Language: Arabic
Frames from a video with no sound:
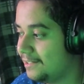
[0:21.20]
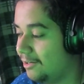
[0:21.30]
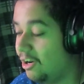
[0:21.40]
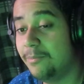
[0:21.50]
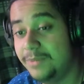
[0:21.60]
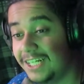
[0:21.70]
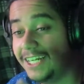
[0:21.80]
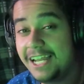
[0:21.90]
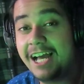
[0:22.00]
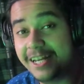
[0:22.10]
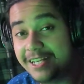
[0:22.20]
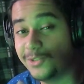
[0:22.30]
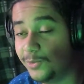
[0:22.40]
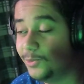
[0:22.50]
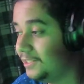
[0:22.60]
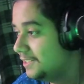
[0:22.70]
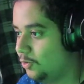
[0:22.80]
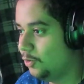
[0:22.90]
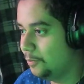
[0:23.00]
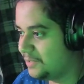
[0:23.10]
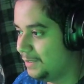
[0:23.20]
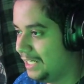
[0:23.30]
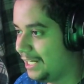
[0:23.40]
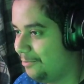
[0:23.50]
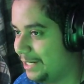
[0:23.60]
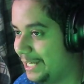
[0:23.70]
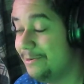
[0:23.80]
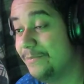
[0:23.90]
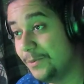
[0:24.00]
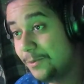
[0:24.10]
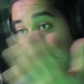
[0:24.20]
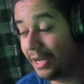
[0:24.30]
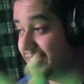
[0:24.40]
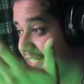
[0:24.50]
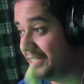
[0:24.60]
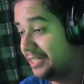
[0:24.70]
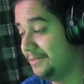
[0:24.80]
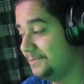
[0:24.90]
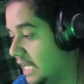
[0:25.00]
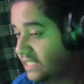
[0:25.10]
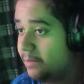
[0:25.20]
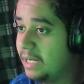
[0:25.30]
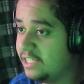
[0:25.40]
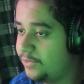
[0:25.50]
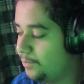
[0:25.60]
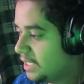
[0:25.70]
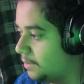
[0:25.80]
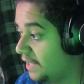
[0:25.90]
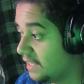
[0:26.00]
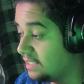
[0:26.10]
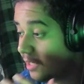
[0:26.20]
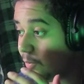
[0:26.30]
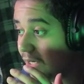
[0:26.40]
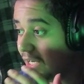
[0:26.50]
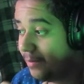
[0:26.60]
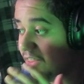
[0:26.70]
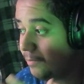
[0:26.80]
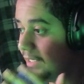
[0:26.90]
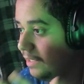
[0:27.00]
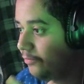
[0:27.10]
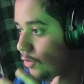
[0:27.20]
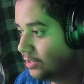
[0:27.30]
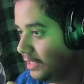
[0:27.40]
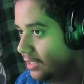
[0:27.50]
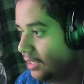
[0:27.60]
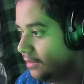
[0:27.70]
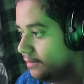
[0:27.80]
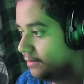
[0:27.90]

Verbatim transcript: الحمد لله اني سعودي وبسم الله الرحمن الرحيم نبدا من مباراه الهلال عاد زي ما قلت في المباراه الماضيه ترى والله ما ضمننا الفوز الى الان